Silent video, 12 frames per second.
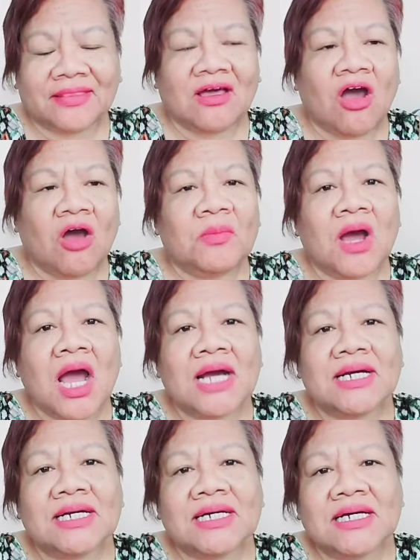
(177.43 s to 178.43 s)
ต่อมา
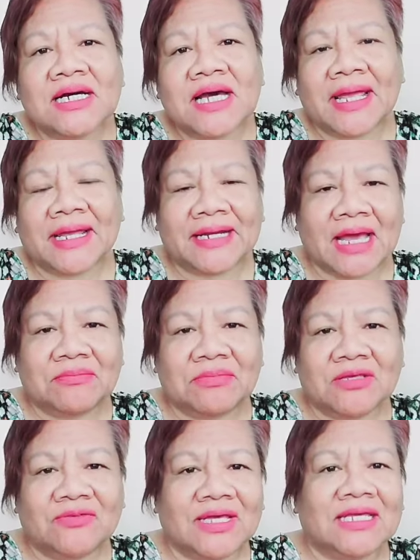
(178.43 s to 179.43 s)
เอ้ยนะ
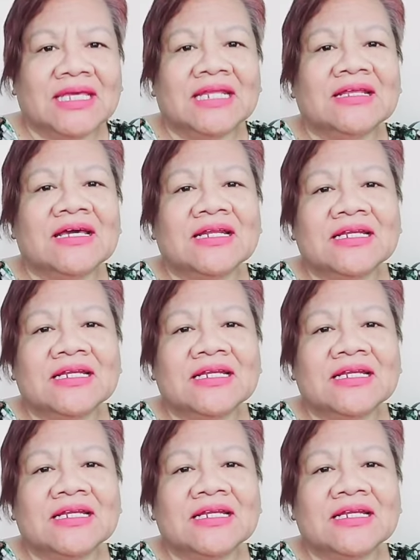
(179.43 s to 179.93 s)
มีไว้กินเงิ